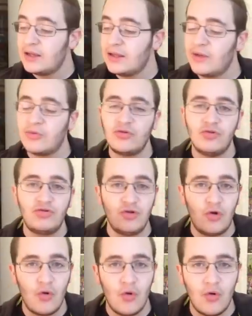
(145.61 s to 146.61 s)
a questo
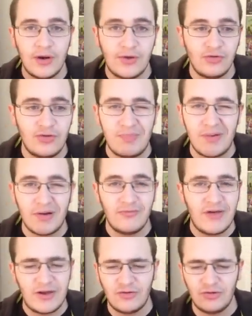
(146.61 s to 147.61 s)
giocone così
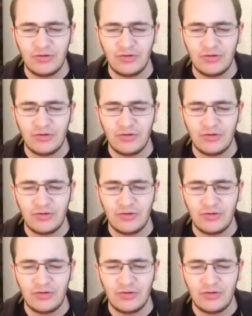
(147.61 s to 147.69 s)
perverso,